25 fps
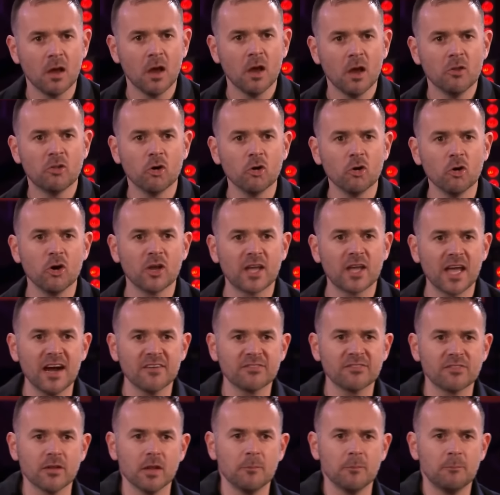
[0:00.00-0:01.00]
drogi premierze,
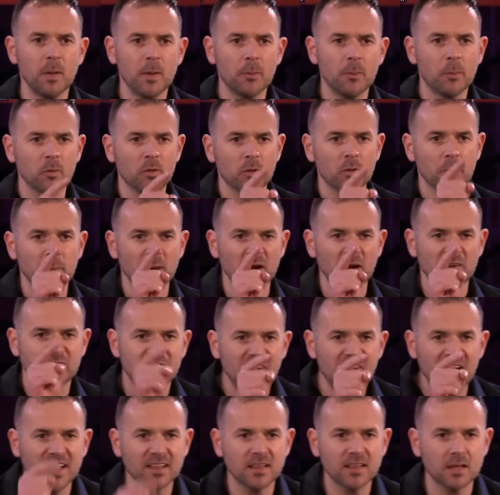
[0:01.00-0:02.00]
weźmiesz w końcu na siebie
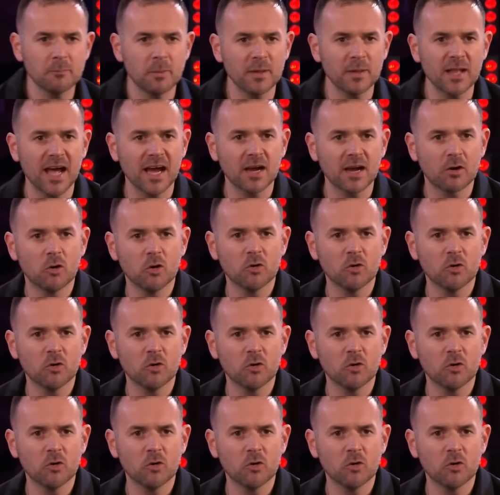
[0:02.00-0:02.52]
odpowiedzialność i...